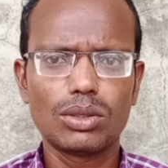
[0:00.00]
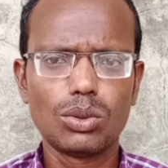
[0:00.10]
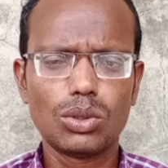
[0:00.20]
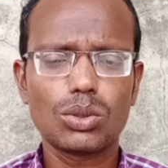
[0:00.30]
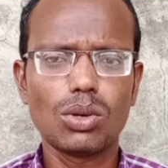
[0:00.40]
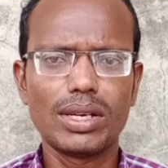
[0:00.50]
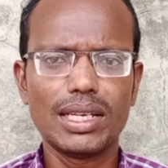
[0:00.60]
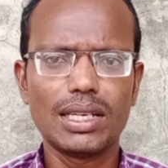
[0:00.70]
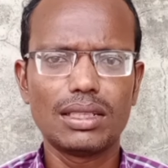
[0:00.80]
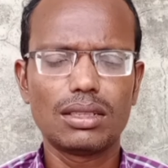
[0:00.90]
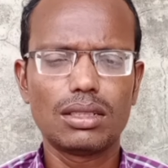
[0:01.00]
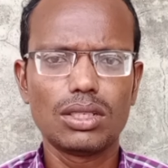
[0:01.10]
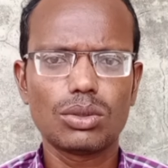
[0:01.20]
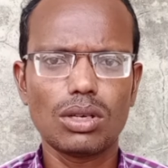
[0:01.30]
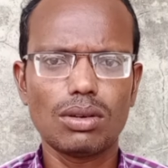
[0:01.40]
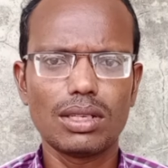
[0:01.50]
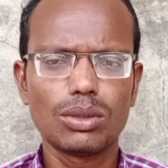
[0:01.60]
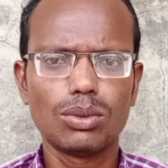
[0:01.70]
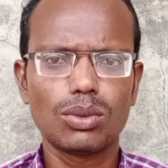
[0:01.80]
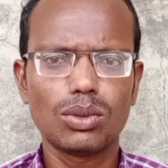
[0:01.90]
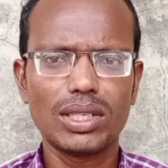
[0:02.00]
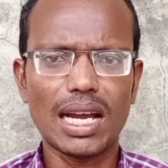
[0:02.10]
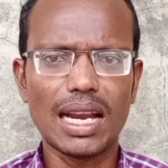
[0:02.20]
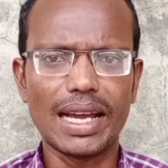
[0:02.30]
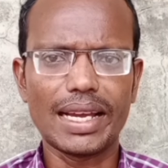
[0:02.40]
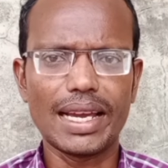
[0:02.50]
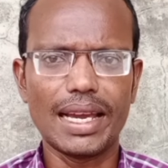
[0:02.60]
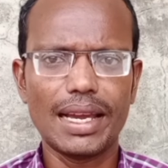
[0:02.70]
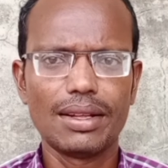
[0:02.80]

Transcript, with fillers: చూసుకొని తీసుకోవాల్సి ఉంటుంది అలాగే